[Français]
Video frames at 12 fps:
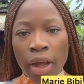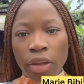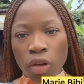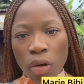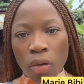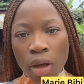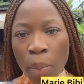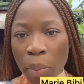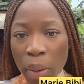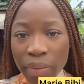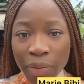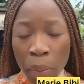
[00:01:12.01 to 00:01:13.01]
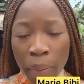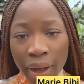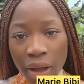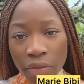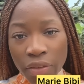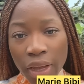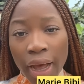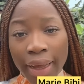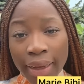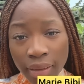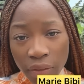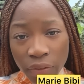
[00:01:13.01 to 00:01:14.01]
Donc, même si Papa Caviar
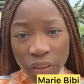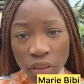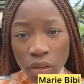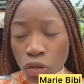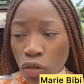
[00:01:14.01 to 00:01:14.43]
était vigile,